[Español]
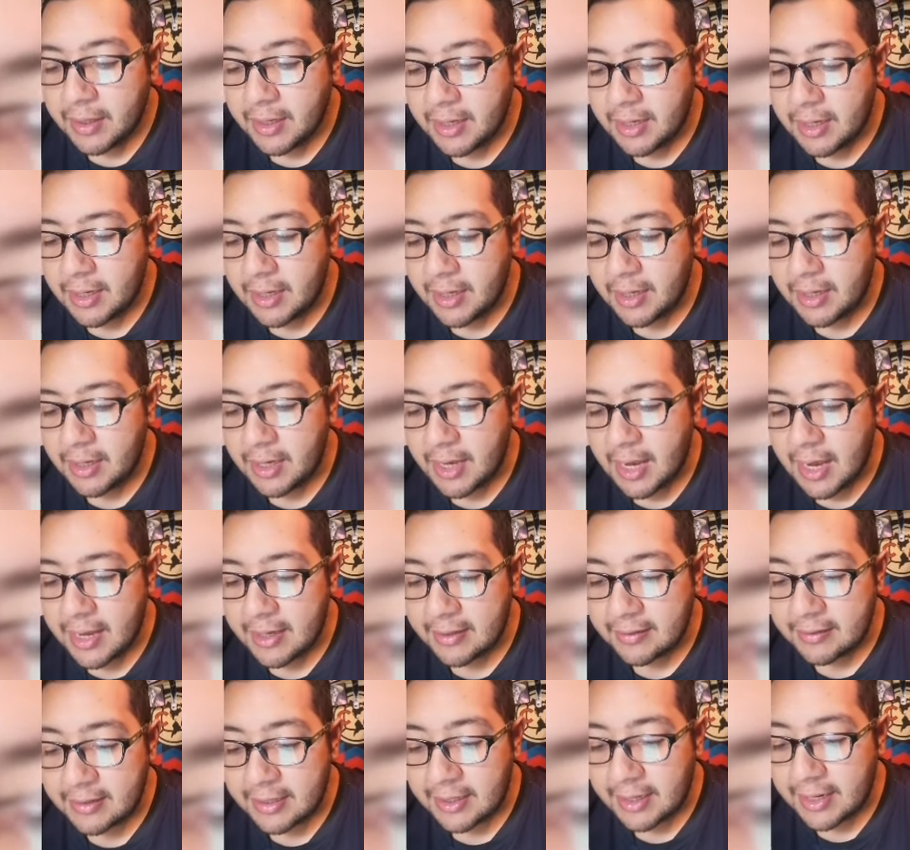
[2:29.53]
eh, a
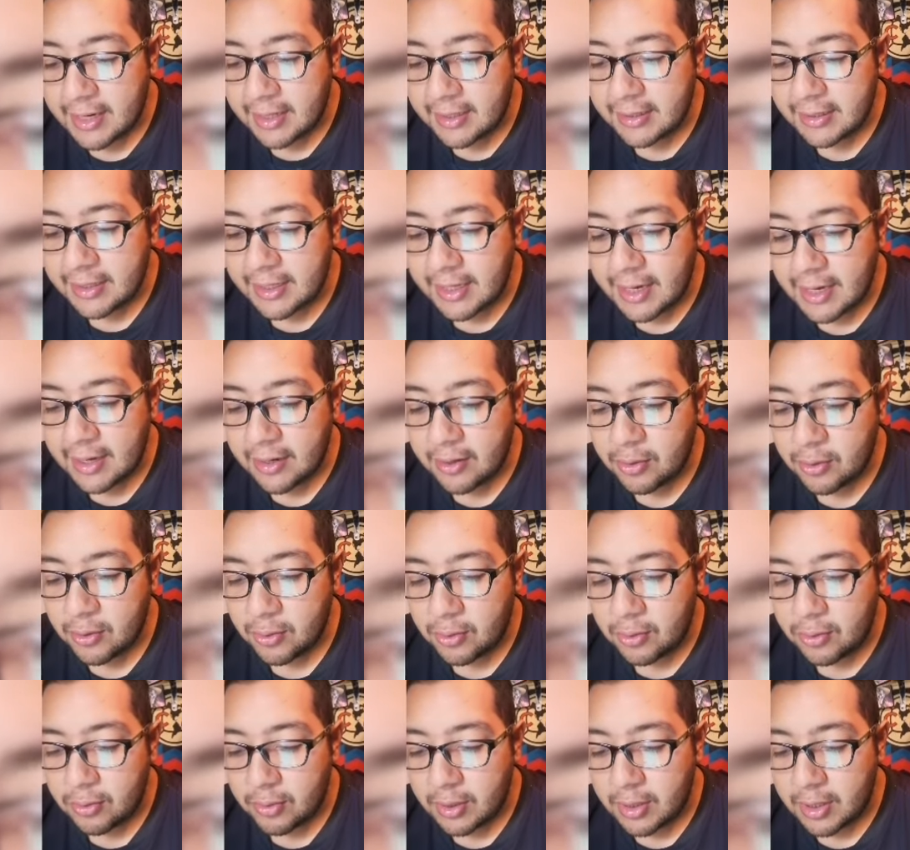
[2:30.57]
este
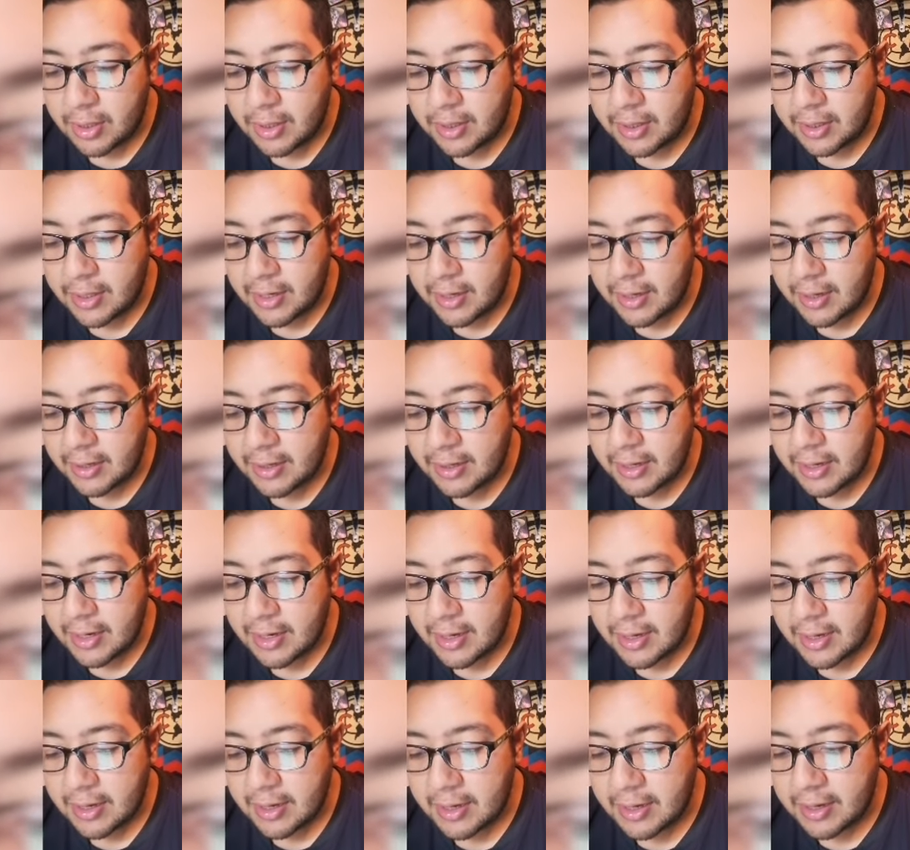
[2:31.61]
canterano eh,
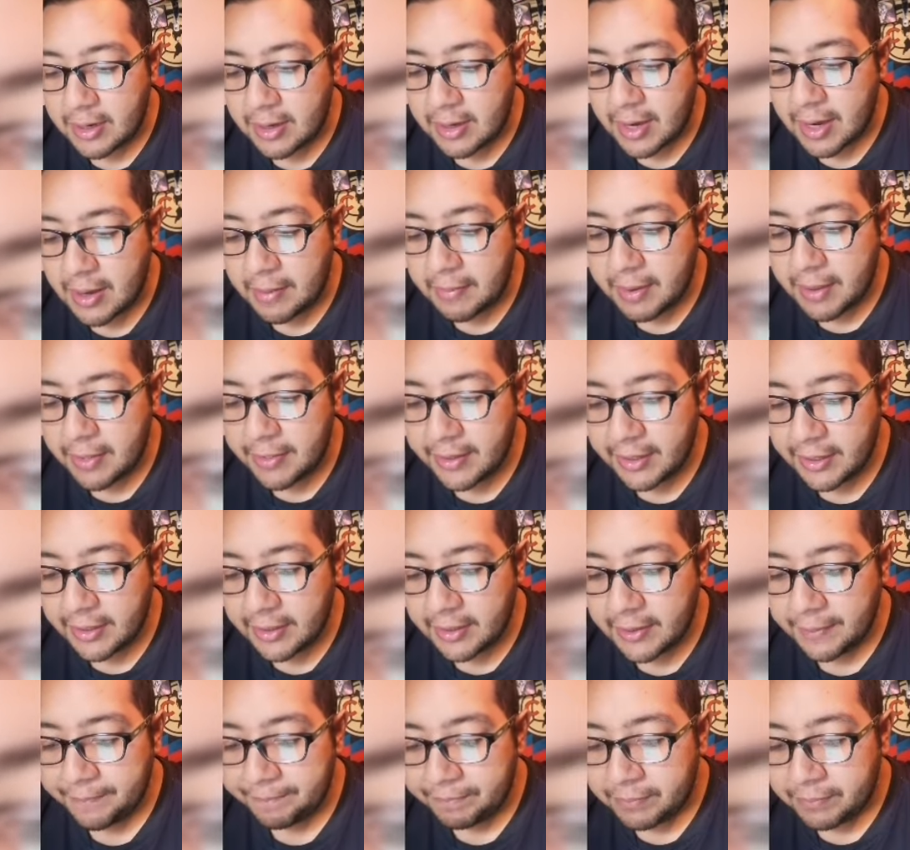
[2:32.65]
del, del, Real Madrid